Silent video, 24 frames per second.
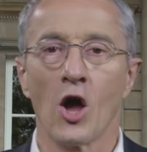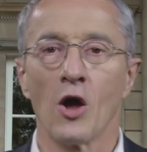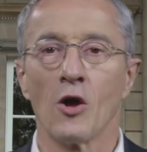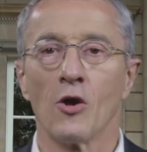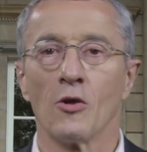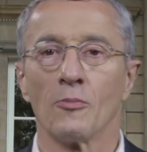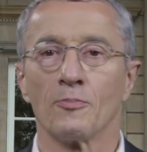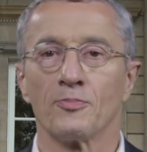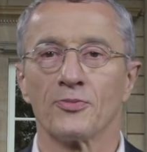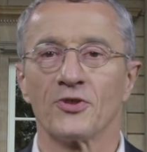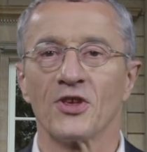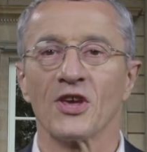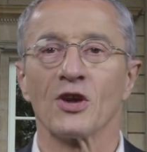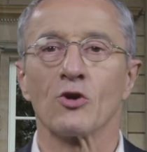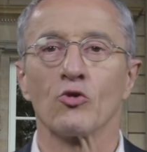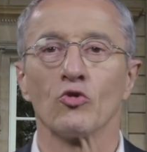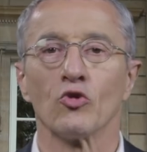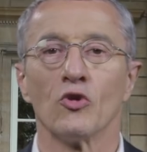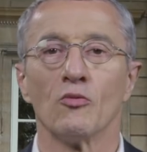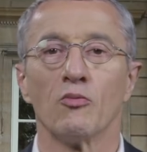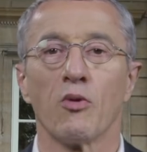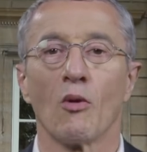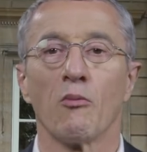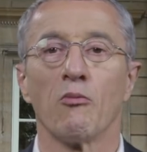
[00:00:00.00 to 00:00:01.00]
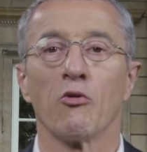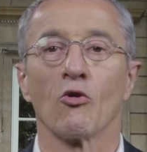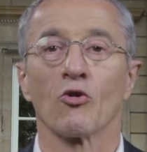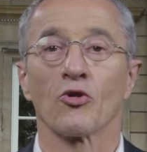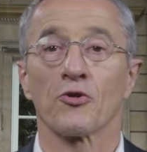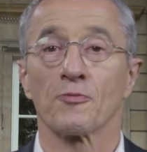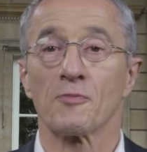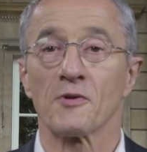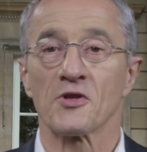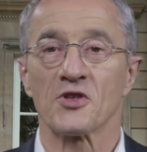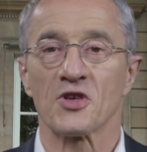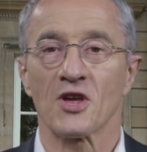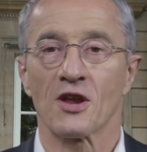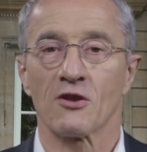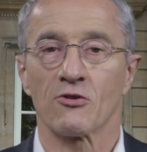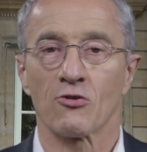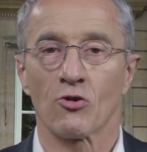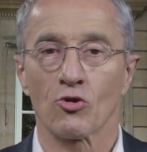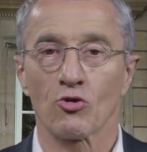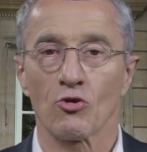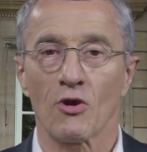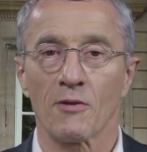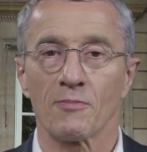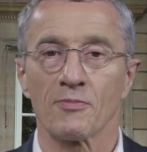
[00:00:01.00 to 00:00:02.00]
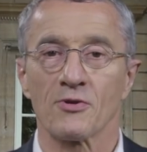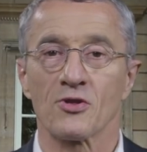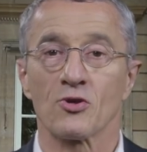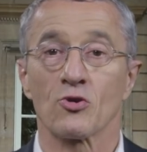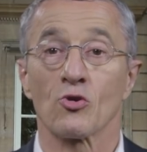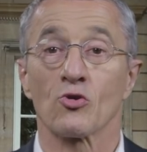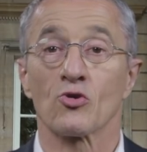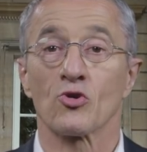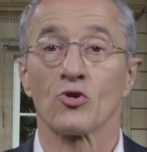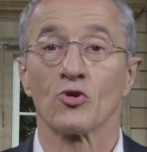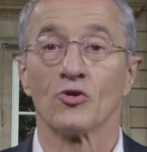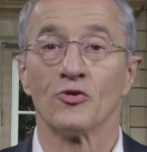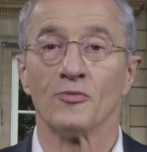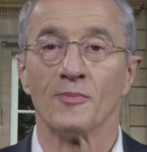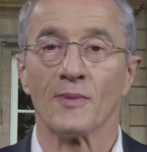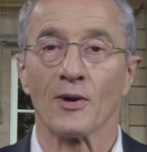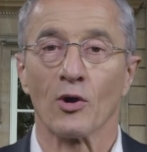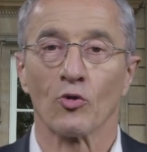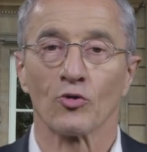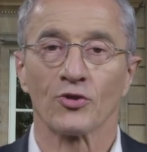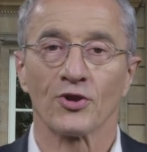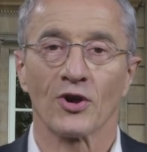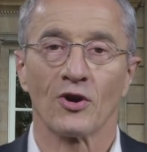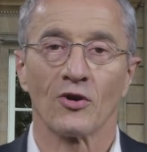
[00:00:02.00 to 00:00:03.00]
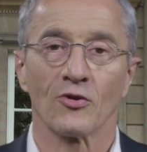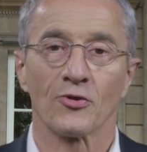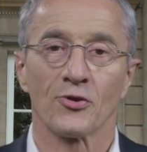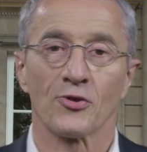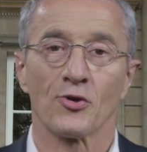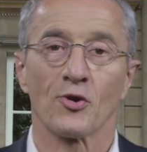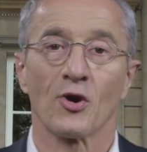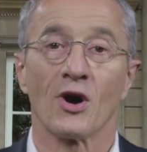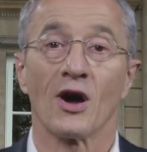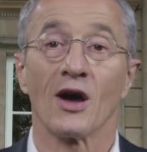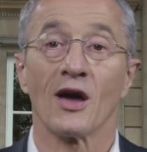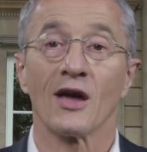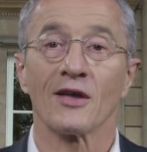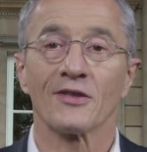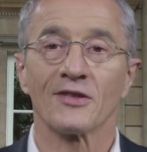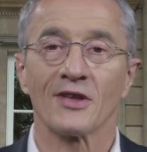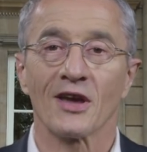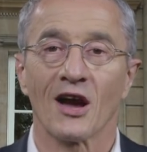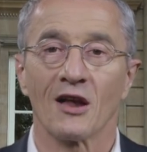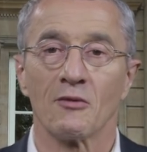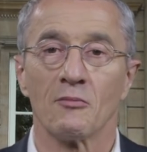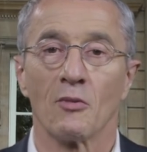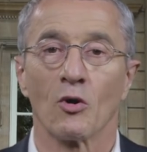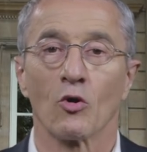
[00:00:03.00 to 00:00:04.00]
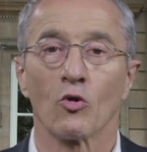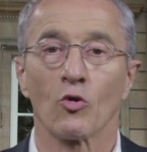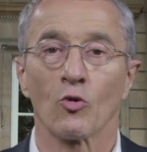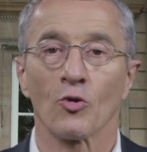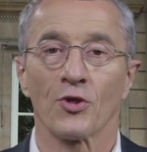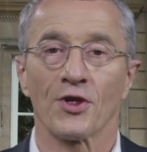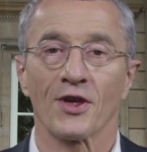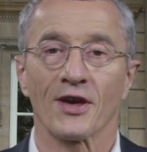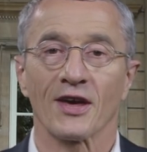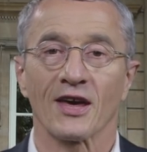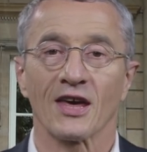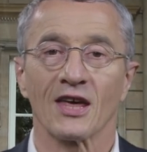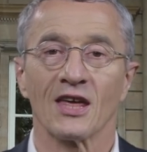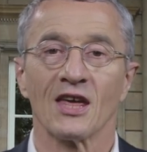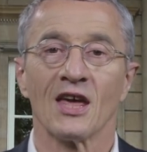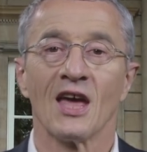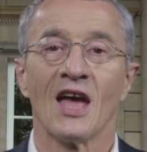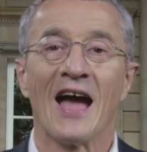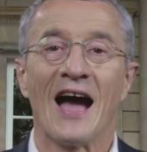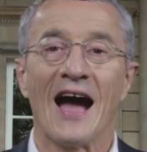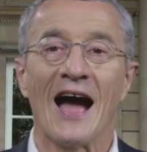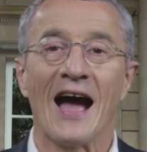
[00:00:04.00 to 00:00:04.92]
Un petit coup de bourbon spécial ce soir, puisque ce numéro 30 sera intégralement consacré